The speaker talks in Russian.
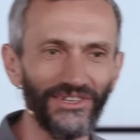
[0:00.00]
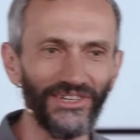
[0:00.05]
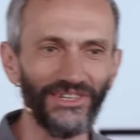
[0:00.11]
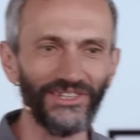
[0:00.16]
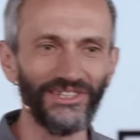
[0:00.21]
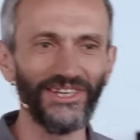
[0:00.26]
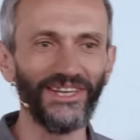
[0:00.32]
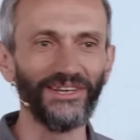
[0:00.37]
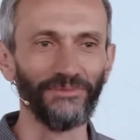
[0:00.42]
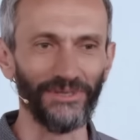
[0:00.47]
и их
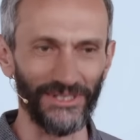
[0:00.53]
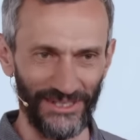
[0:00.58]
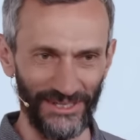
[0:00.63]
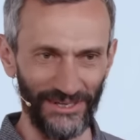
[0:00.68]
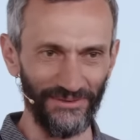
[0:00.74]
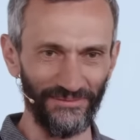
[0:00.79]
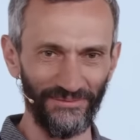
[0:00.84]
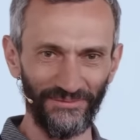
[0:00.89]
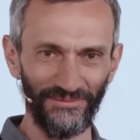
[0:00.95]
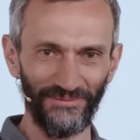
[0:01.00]

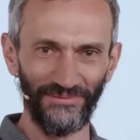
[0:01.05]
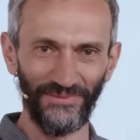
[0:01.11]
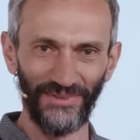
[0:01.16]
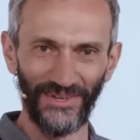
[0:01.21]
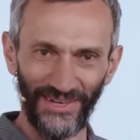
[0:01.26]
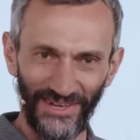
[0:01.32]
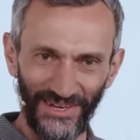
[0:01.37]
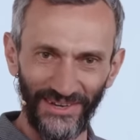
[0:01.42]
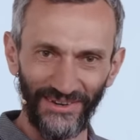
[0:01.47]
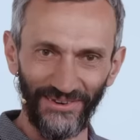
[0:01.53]
делимости.
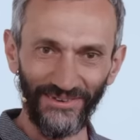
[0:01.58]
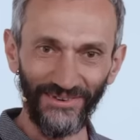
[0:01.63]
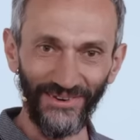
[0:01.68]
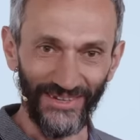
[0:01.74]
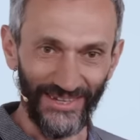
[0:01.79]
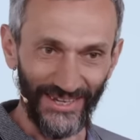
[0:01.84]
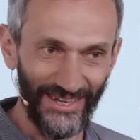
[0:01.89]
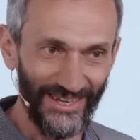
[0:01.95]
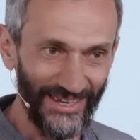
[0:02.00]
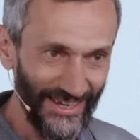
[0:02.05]

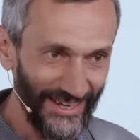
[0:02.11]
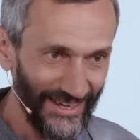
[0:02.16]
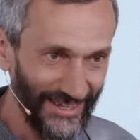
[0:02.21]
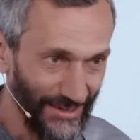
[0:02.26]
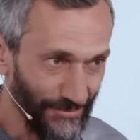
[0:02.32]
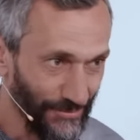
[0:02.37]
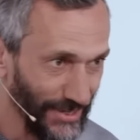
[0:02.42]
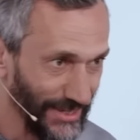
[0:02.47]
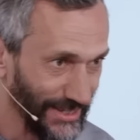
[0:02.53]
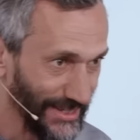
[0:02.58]
Вот. И, и
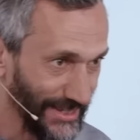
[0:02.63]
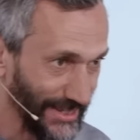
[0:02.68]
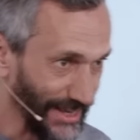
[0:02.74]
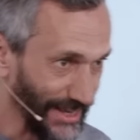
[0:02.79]
без,